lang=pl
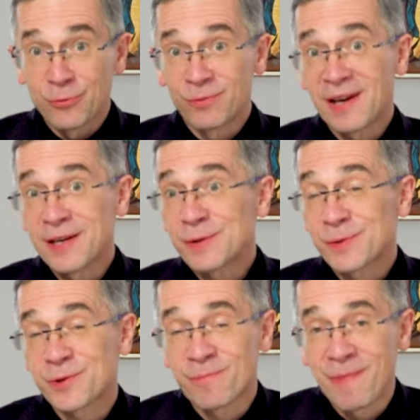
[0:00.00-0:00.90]
Tutaj
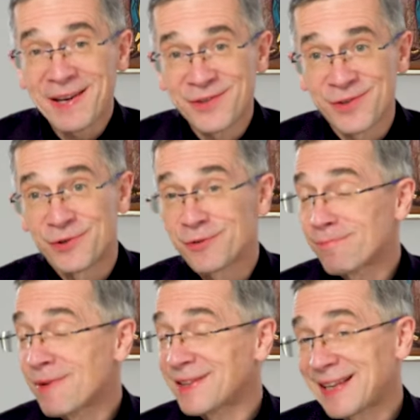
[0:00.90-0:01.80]
zobaczyć
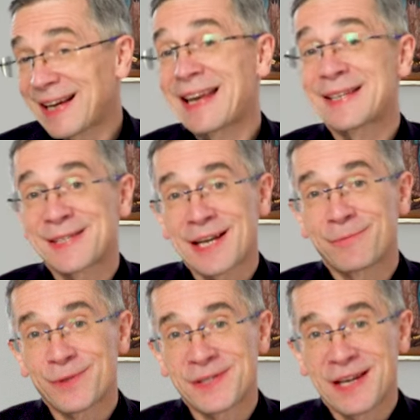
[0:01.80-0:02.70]
ma takie
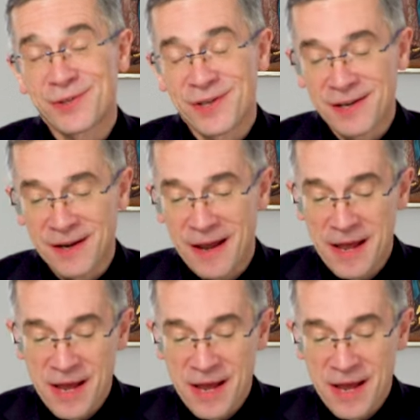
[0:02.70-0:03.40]
samo znaczenie.